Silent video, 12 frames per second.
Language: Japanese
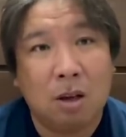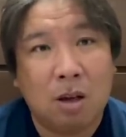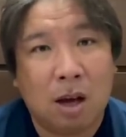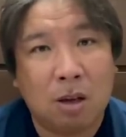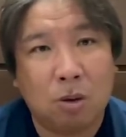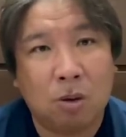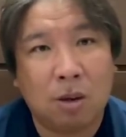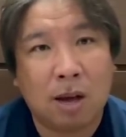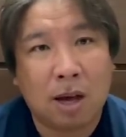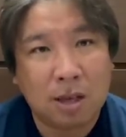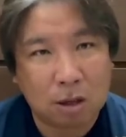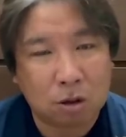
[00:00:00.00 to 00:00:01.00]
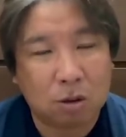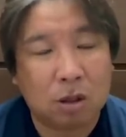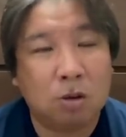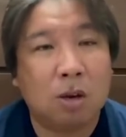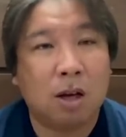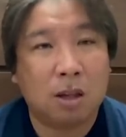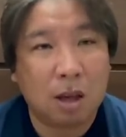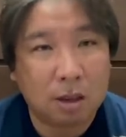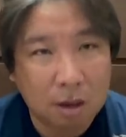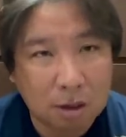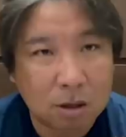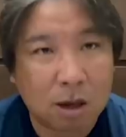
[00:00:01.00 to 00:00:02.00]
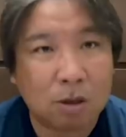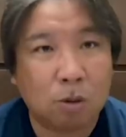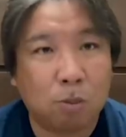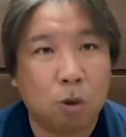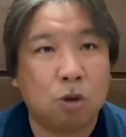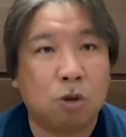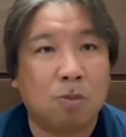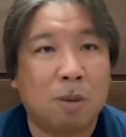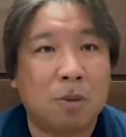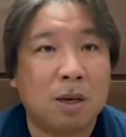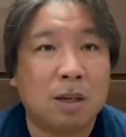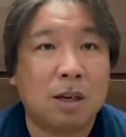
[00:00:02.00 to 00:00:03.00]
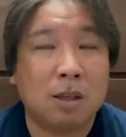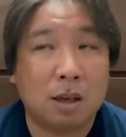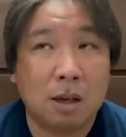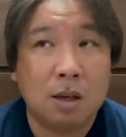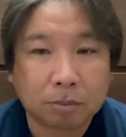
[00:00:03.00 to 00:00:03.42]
あの、外野手っていうだけでね、あの、ポジション守らされて、